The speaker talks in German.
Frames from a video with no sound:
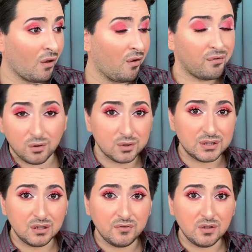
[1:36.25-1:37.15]

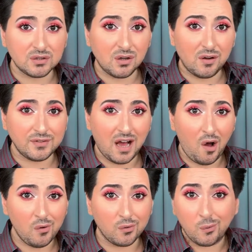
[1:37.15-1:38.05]
Fokussieren wir uns doch auf die
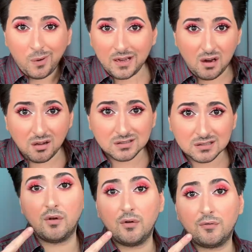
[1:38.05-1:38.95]
Augen. Why not?
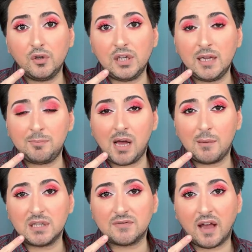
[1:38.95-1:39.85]
Für die Lippen
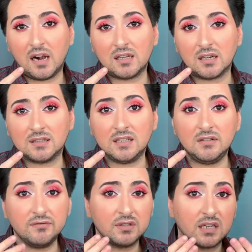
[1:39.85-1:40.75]
habe ich zwei
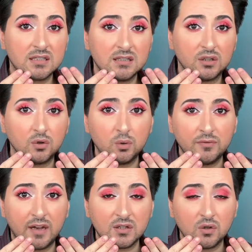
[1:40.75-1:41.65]
Alternativen. Das ist die
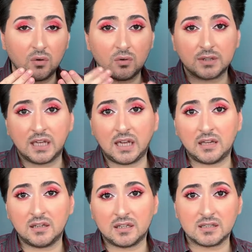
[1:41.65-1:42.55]
Nude-Version und gegen
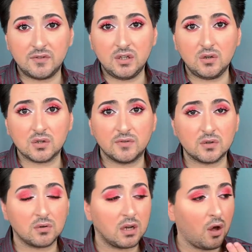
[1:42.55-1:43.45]
Ende des Videos
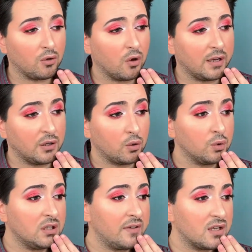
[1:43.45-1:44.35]
wirst du dann auch noch eine
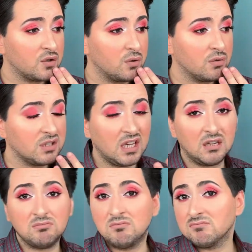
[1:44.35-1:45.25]
rote Version
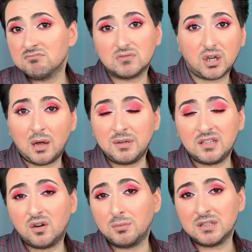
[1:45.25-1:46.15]
sehen. Schreibe in
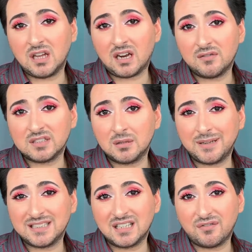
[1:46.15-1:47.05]
die Kommentare, was dir
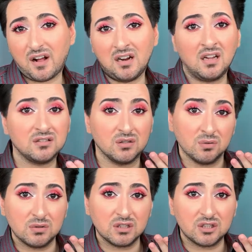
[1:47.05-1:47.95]
besser gefallen hat, die
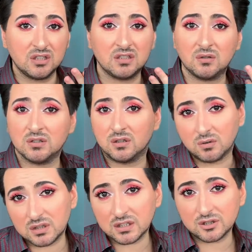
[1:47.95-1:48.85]
Nude-Geschichte oder die
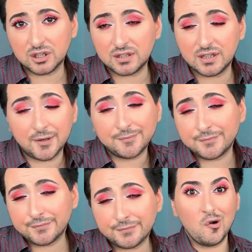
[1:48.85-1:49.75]
rote Geschichte.
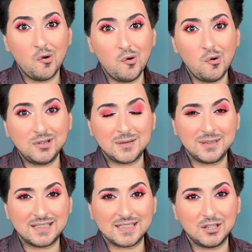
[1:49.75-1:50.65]
Und
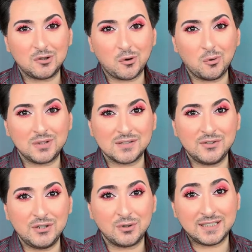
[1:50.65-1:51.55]
damit das Intro und das
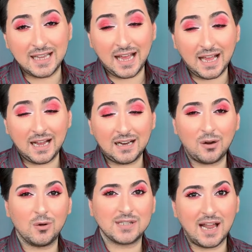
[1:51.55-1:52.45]
Video nicht
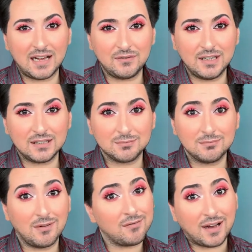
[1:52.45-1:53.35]
endlos lang wird,
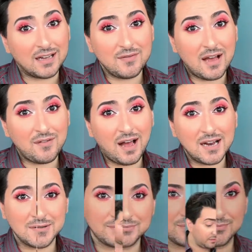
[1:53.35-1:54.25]
fangen wir einfach
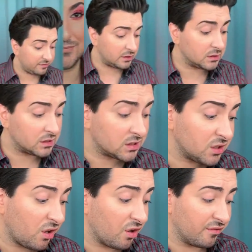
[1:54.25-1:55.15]
an.
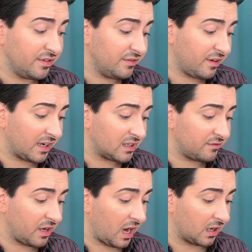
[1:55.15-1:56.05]
So, wie fangen
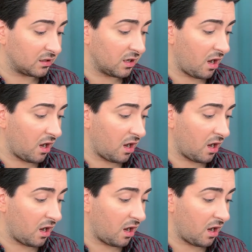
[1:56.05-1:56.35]
wir an?